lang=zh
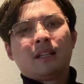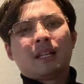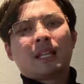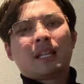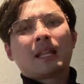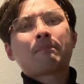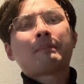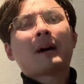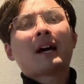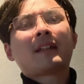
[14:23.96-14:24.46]
人
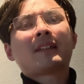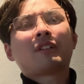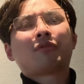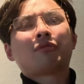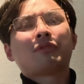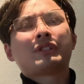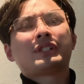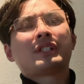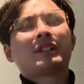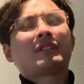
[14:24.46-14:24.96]
家巴萨
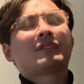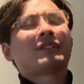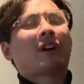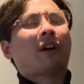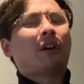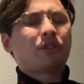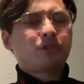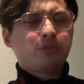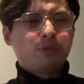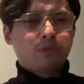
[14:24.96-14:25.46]
主席
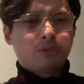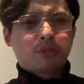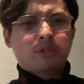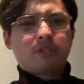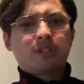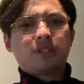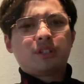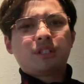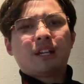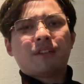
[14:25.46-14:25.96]
早就
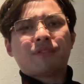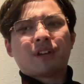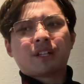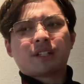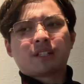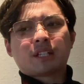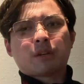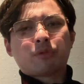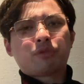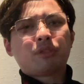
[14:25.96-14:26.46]
厌烦这
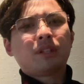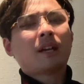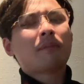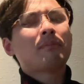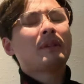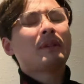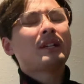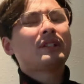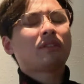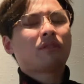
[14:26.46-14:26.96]
个家伙，所以你看
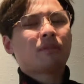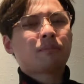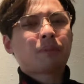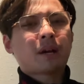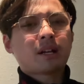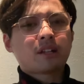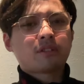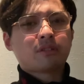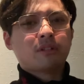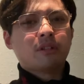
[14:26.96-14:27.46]
梅西从
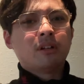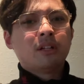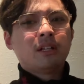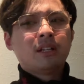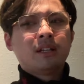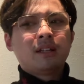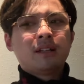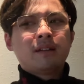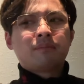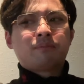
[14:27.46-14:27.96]
巴萨走，
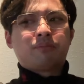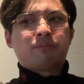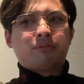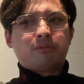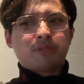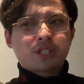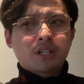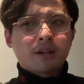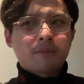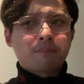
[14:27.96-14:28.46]

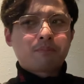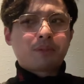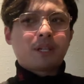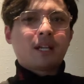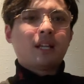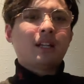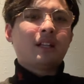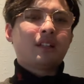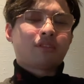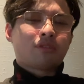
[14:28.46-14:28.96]
不像
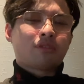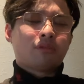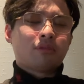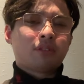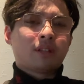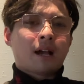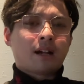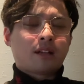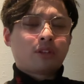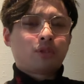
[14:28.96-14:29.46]
别人
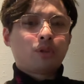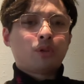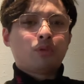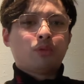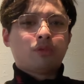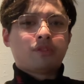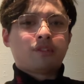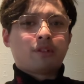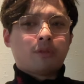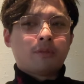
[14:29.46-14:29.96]
从哪个队
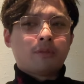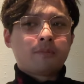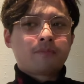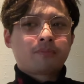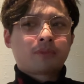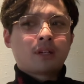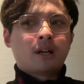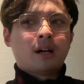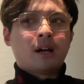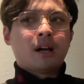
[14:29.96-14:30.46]
伍走
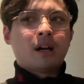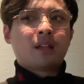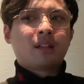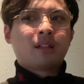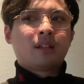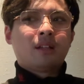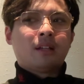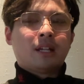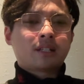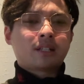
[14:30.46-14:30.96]
啊，
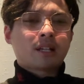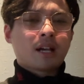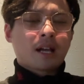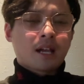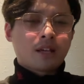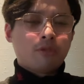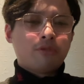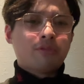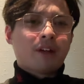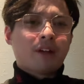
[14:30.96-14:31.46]
人家
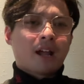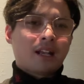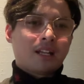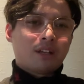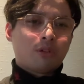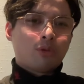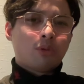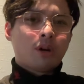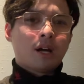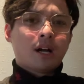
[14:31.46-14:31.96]
还有挽
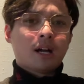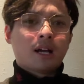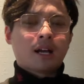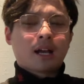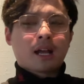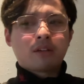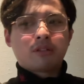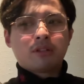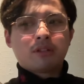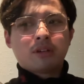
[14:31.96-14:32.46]
留啊，
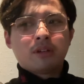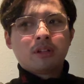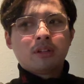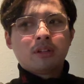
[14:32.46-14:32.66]
还有